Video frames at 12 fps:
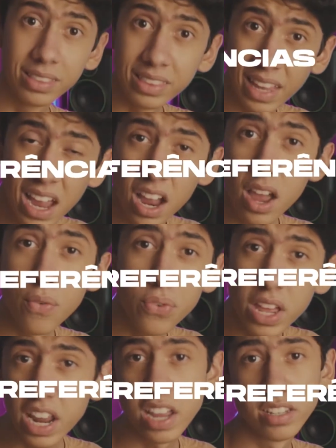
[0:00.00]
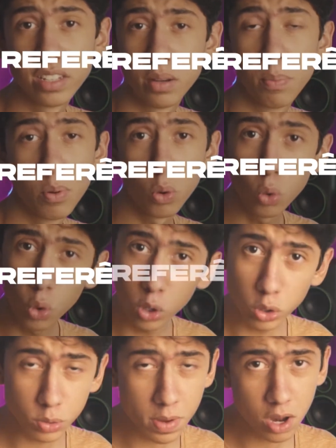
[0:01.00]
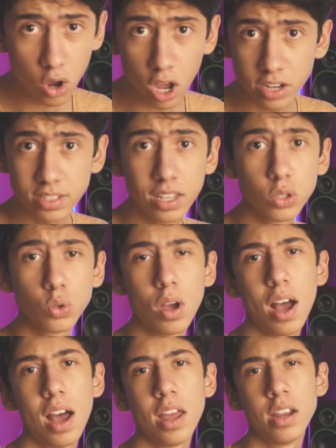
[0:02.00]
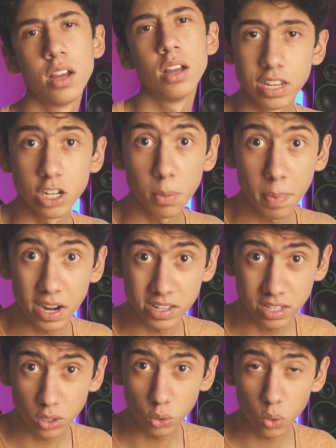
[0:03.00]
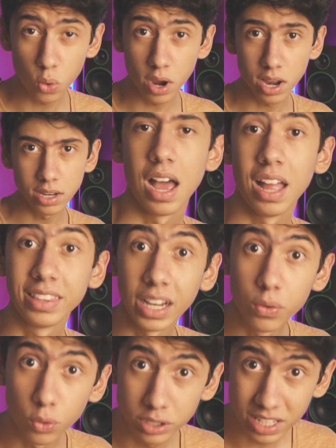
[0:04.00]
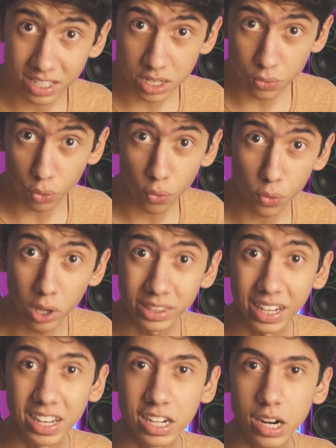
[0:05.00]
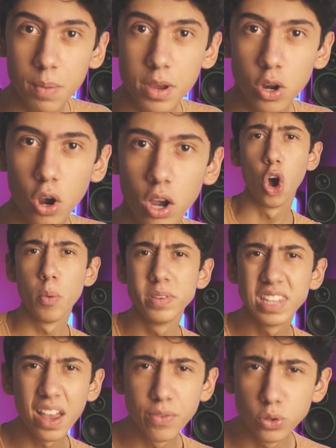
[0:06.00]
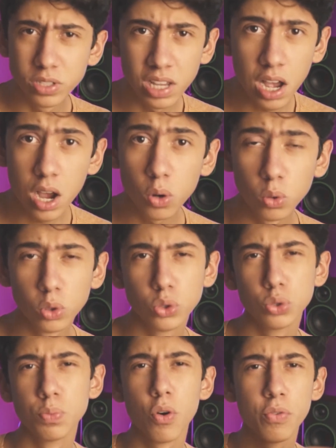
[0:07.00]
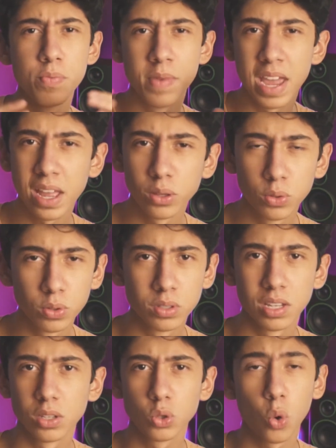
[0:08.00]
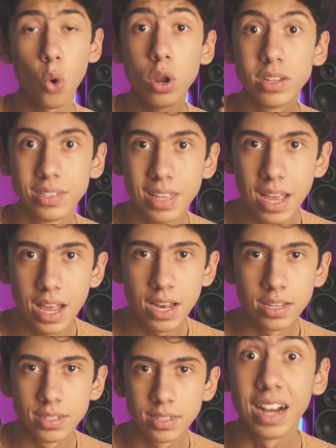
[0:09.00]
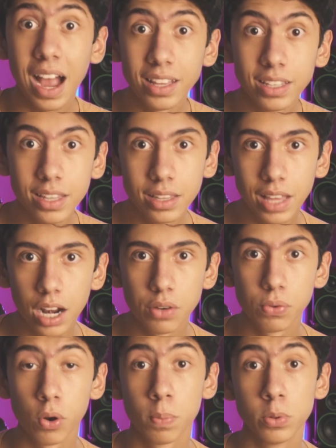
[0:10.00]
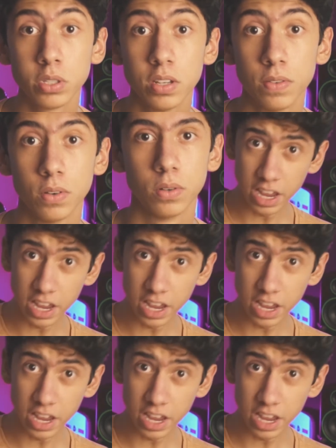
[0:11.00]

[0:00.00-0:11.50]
Tenha referência, procure os melhores da sua área, seja parecido com eles até que você desenvolva uma técnica melhor. Observe os ângulos, os movimentos, as cores deles, cada detalhe que for possível.